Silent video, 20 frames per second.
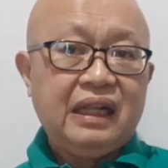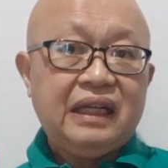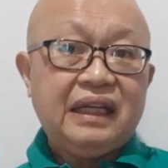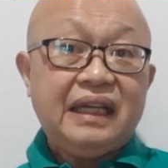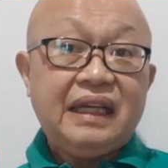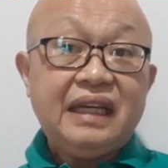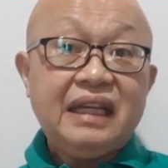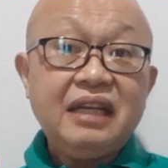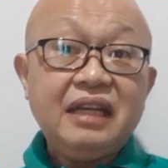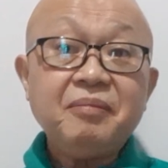
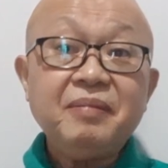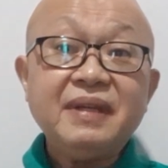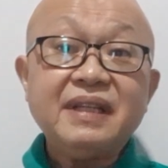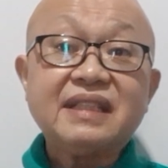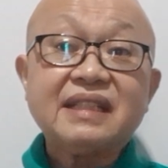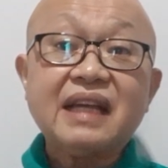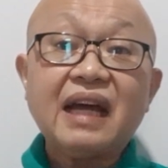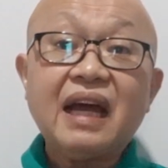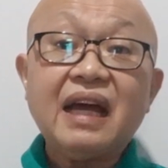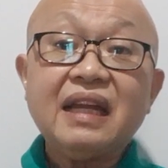ini
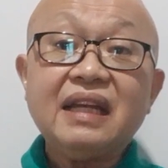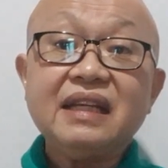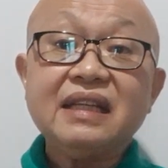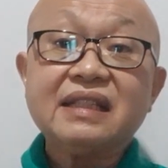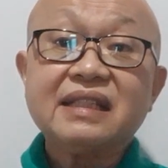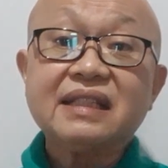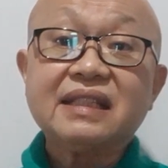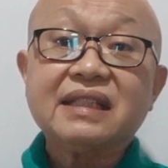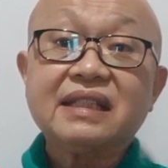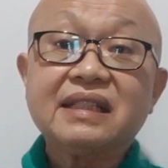bisa
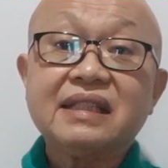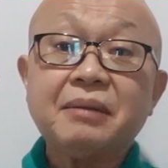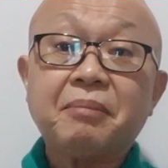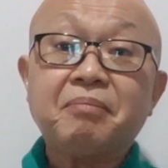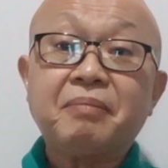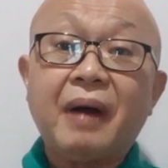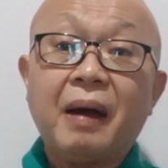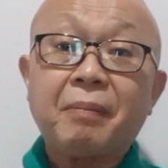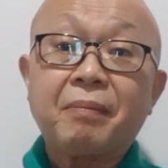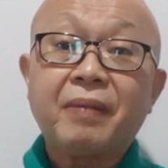
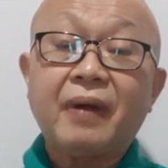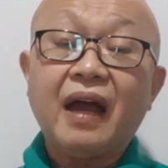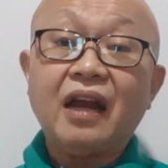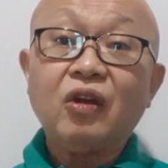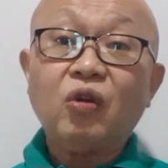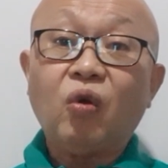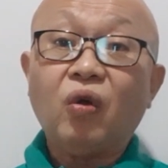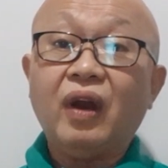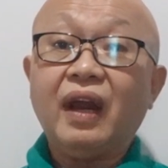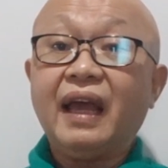
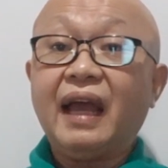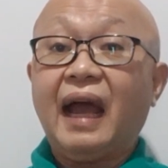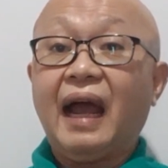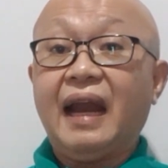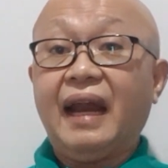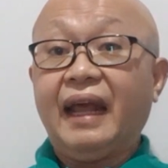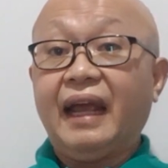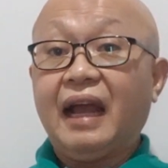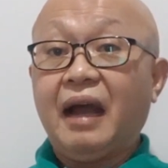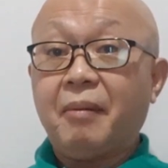disebabkan oleh
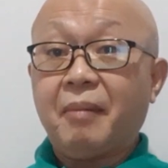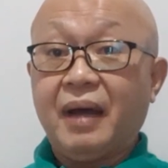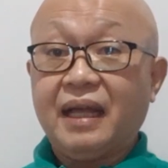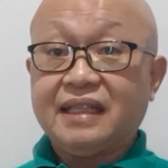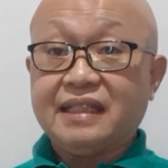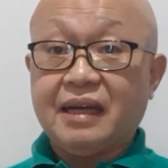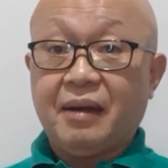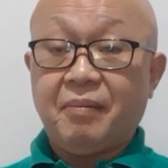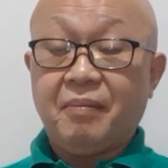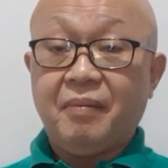aneka
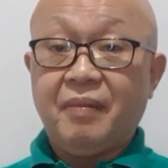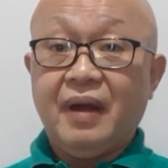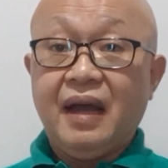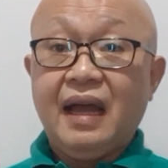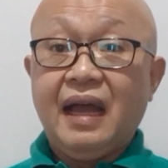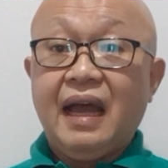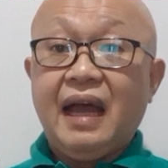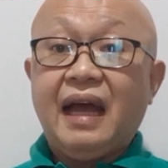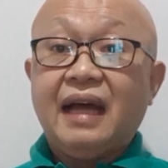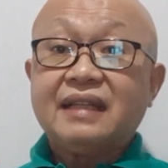macam.
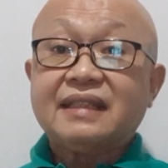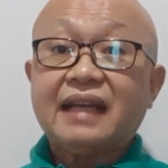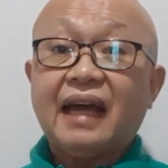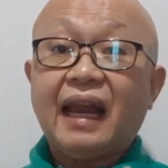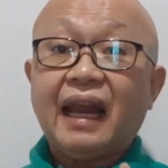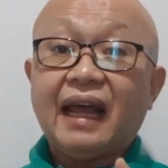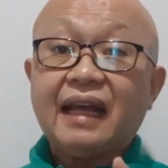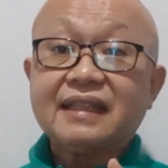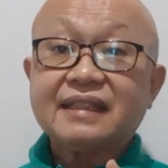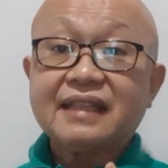
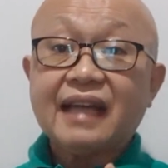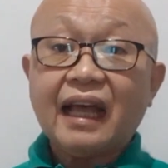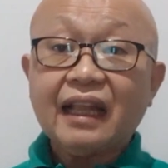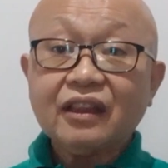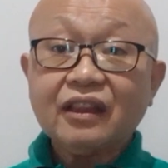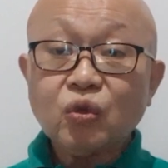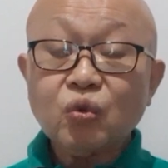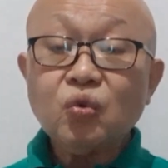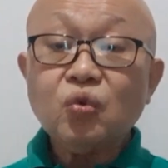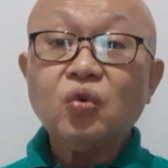Salah
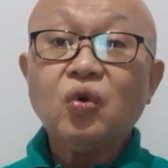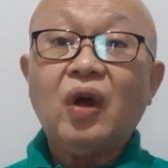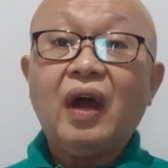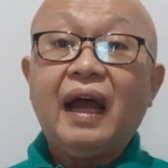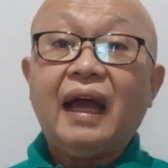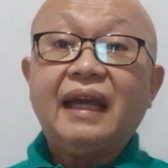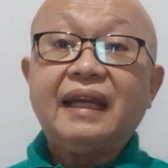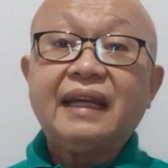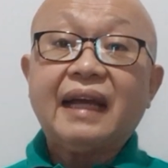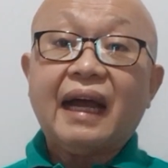satu
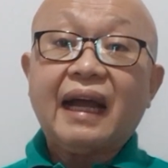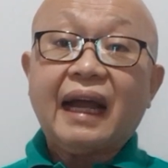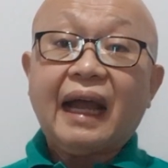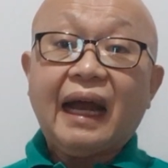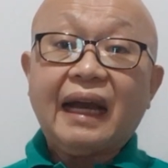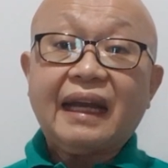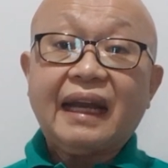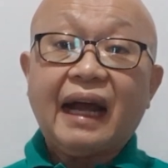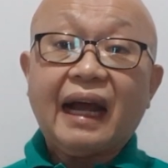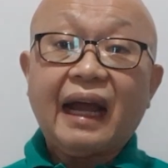yang
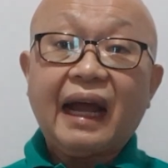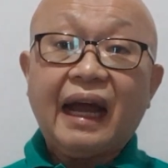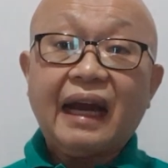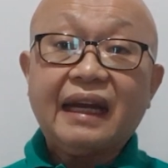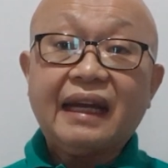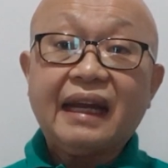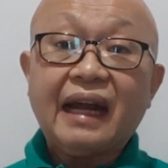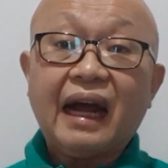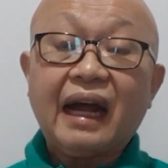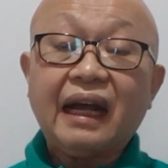
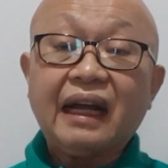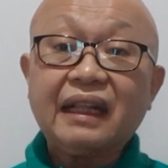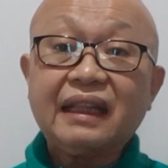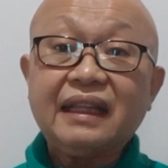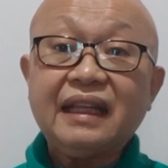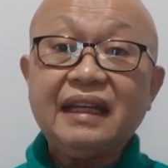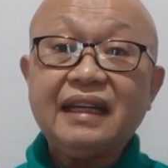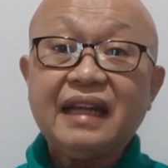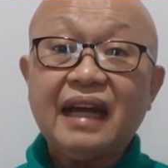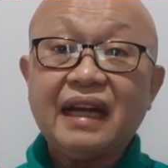kadang-kadang
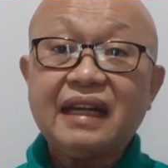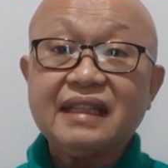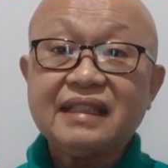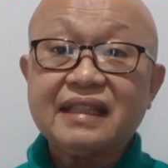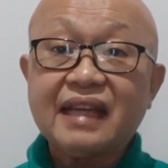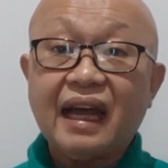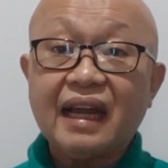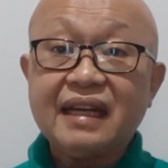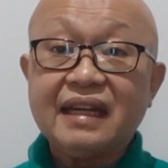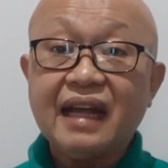tidak
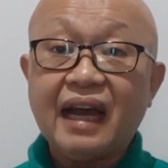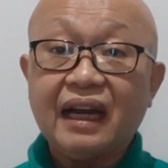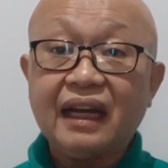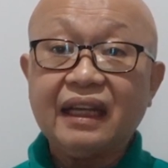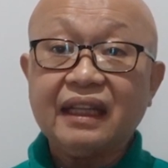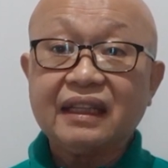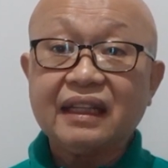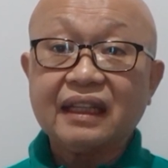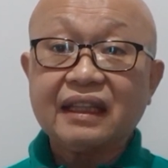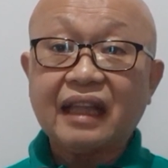
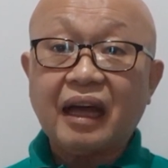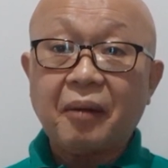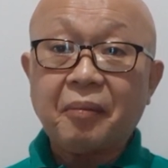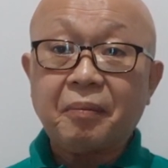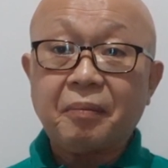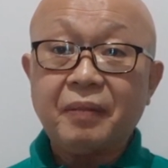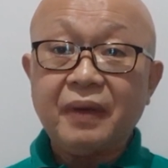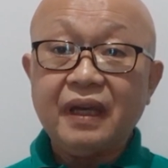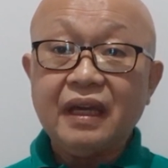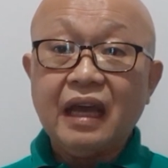disadari
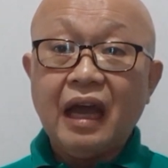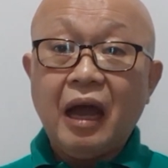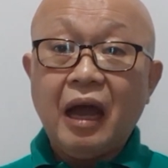tetapi